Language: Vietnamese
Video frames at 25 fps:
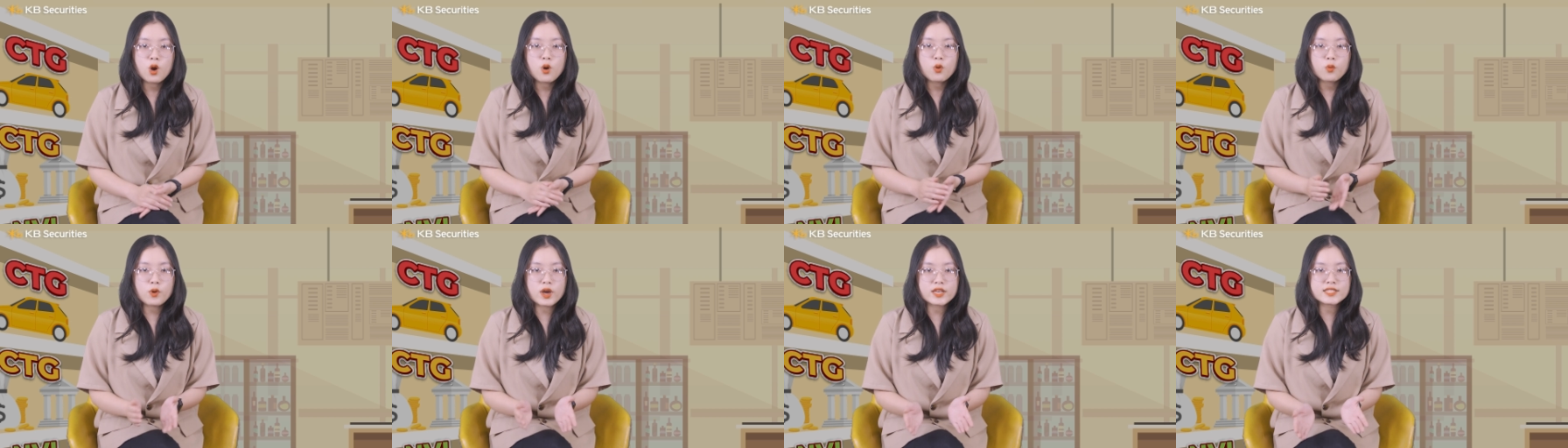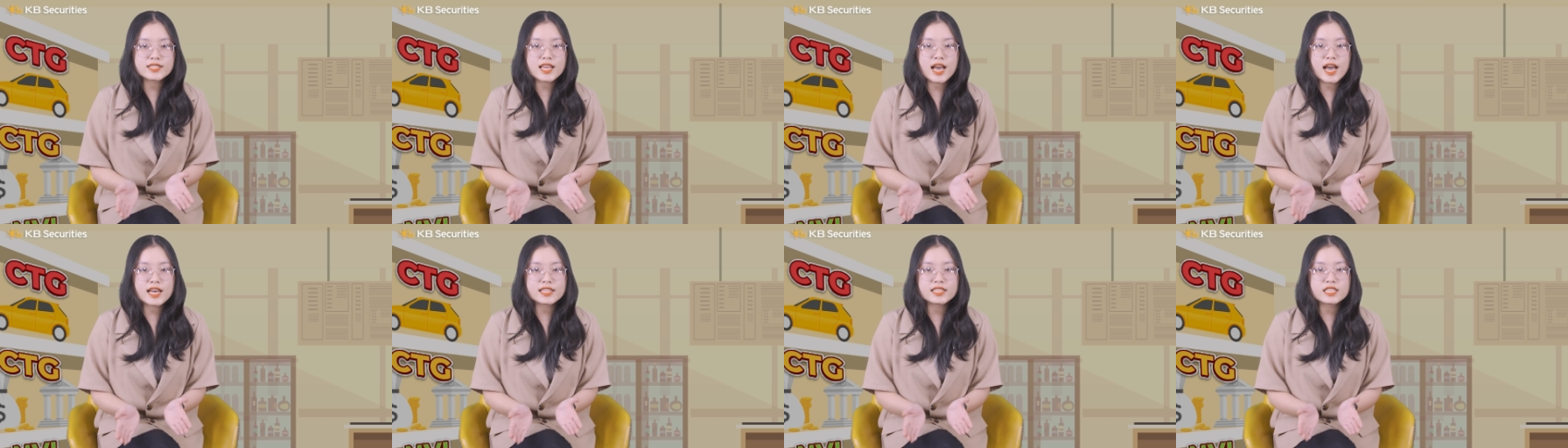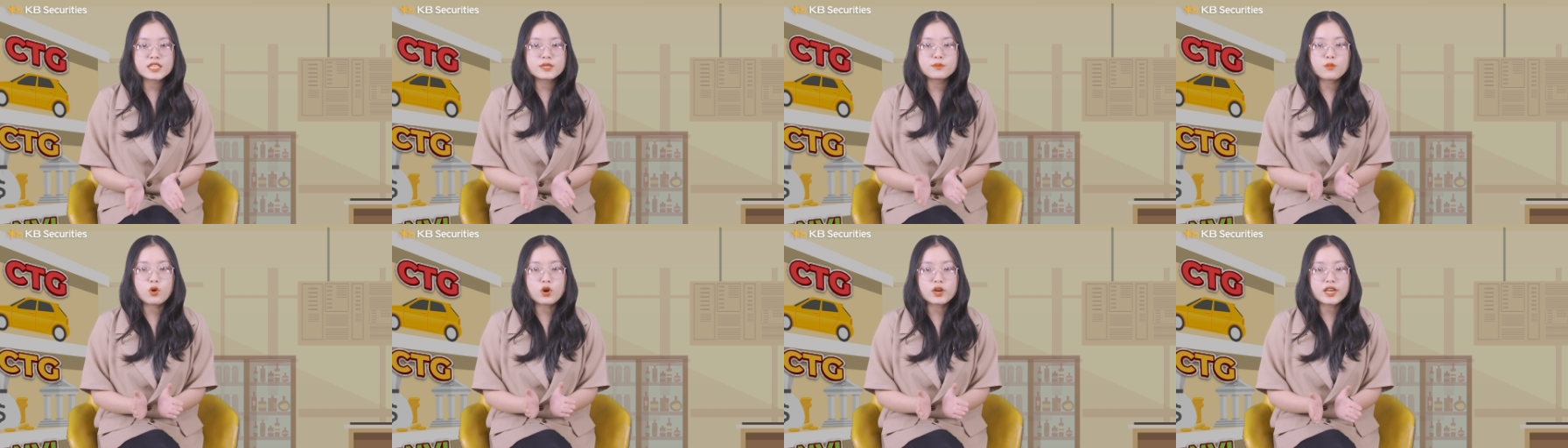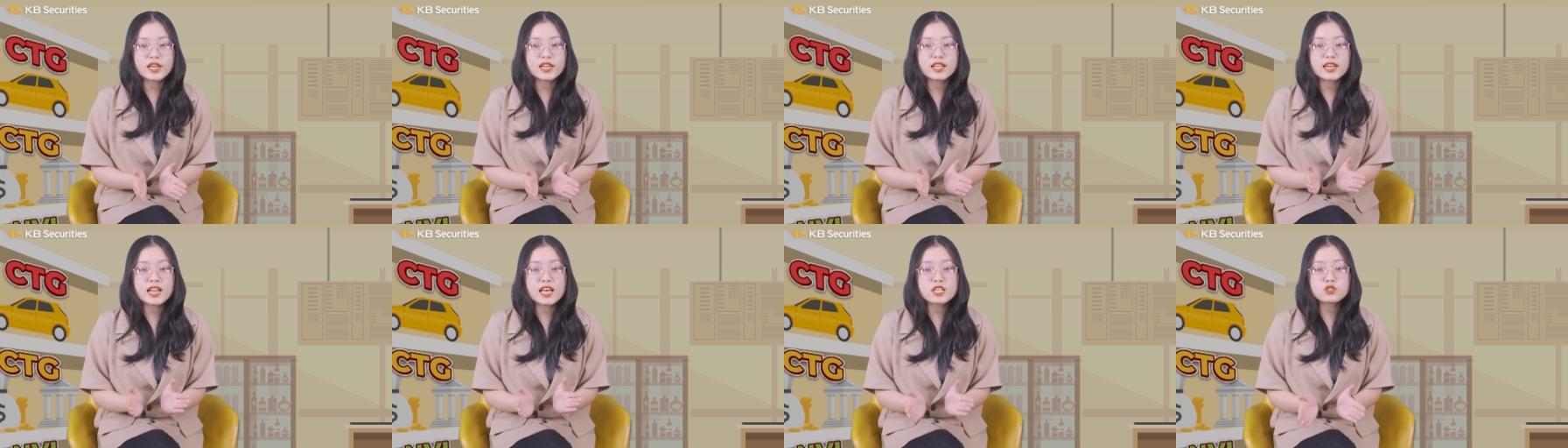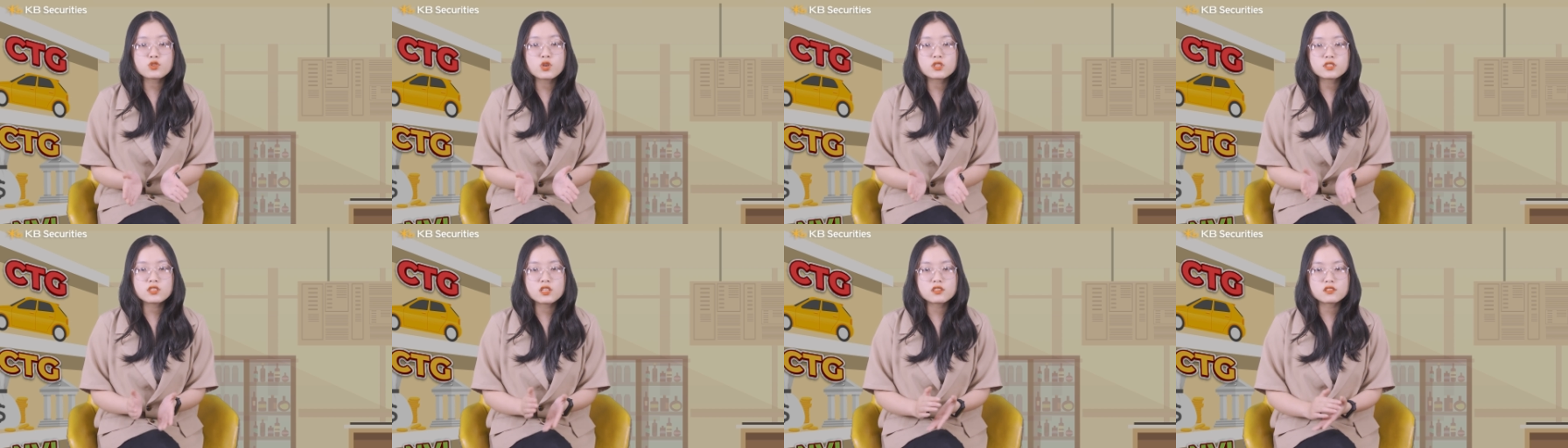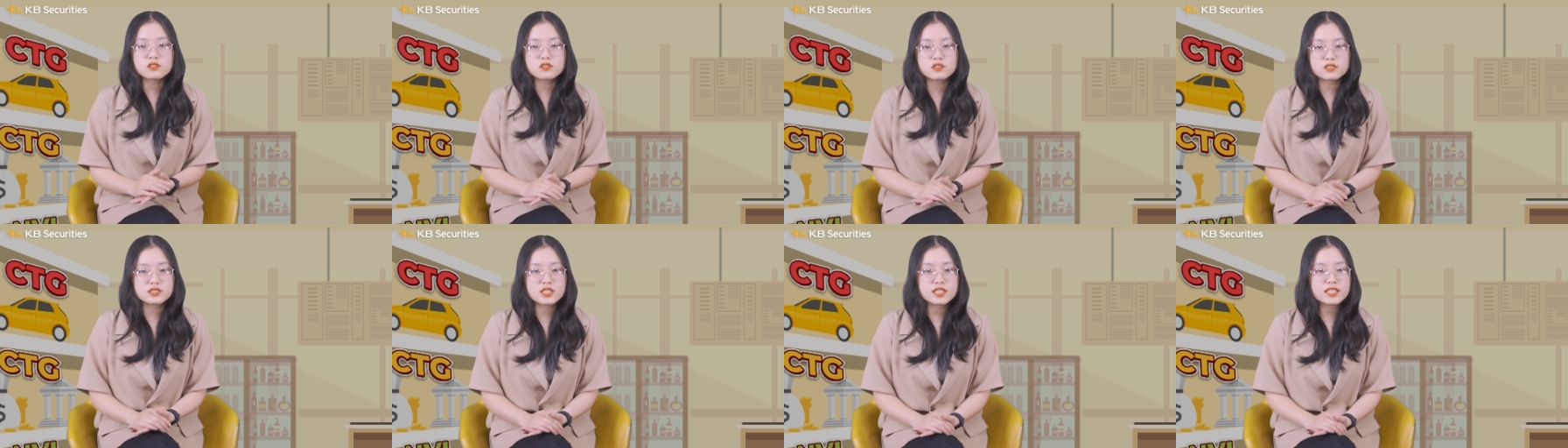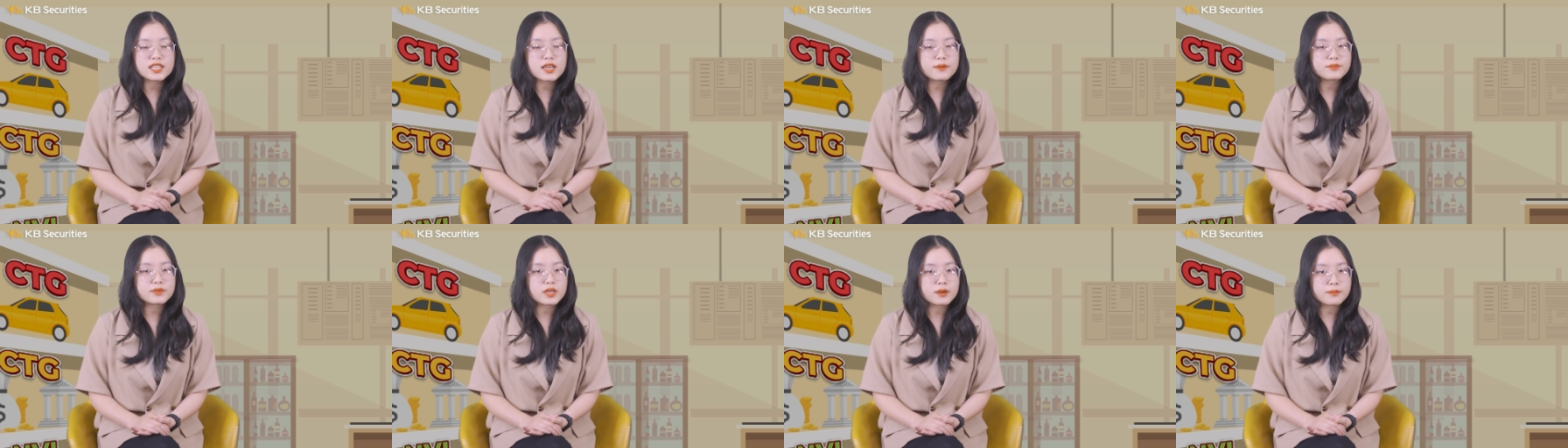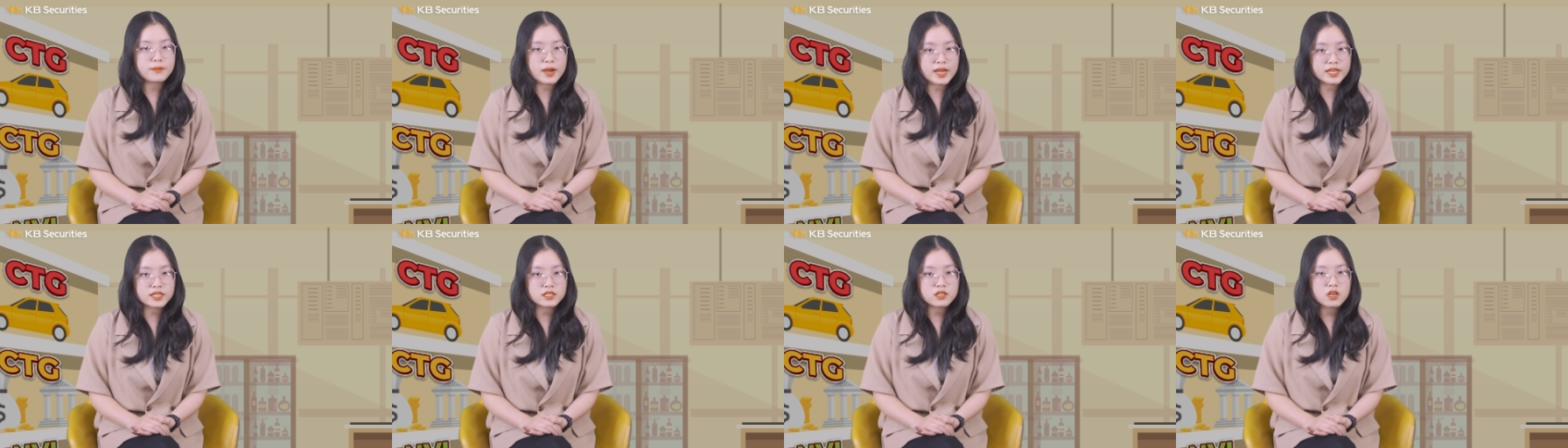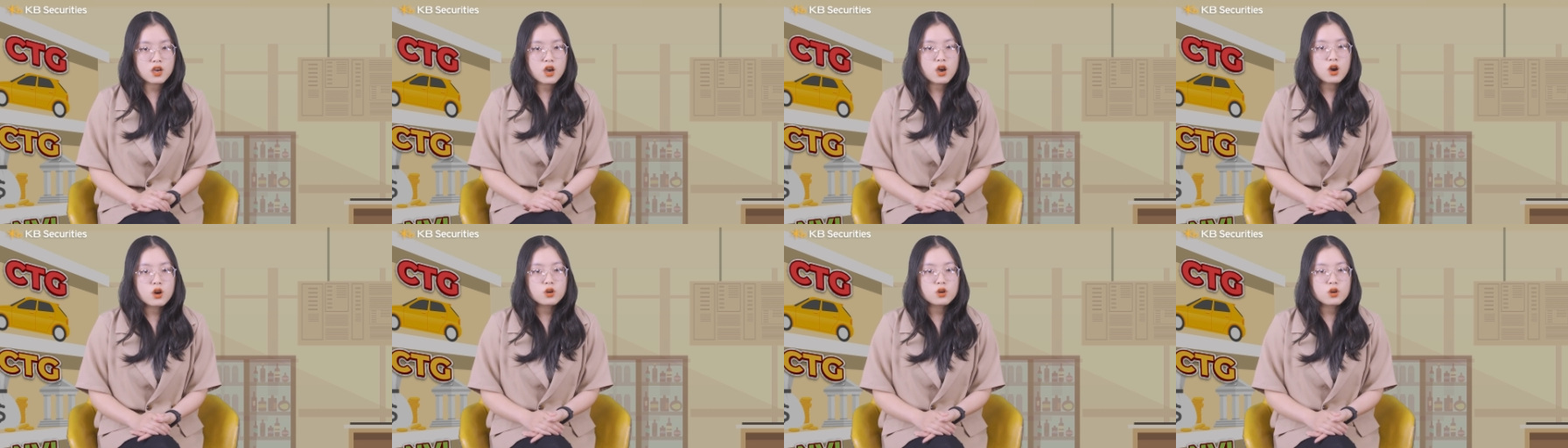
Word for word: Ngoài ra thì bối cảnh lãi suất tiền gửi tiết kiệm tăng mạnh